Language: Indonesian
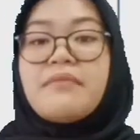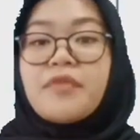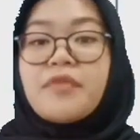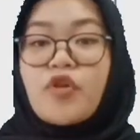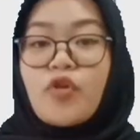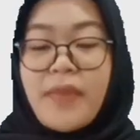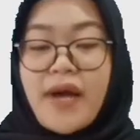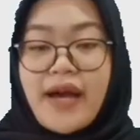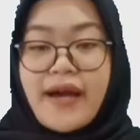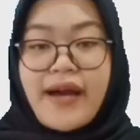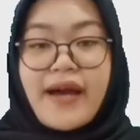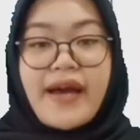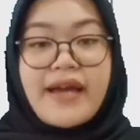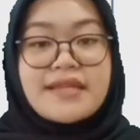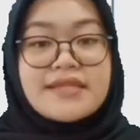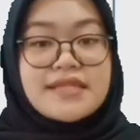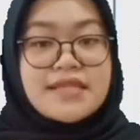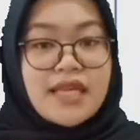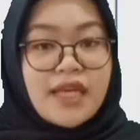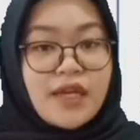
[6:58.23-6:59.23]

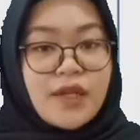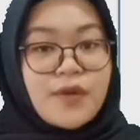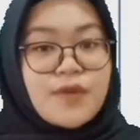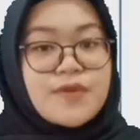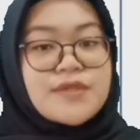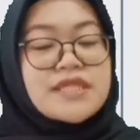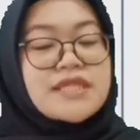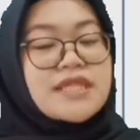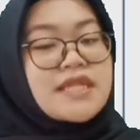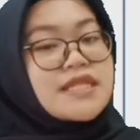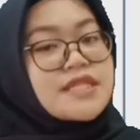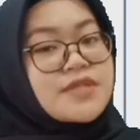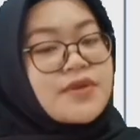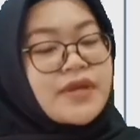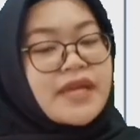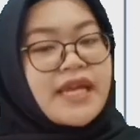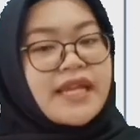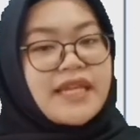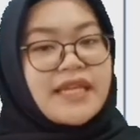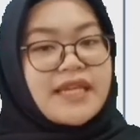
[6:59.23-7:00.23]
merupakan siklus
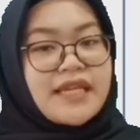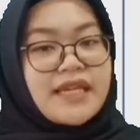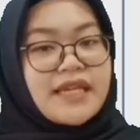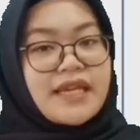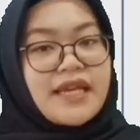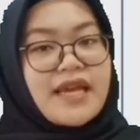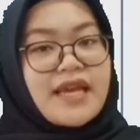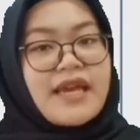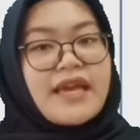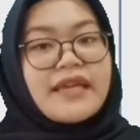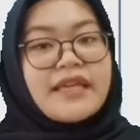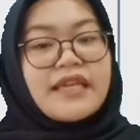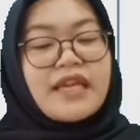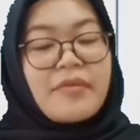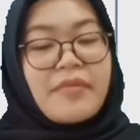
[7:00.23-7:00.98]
lisogenik, yang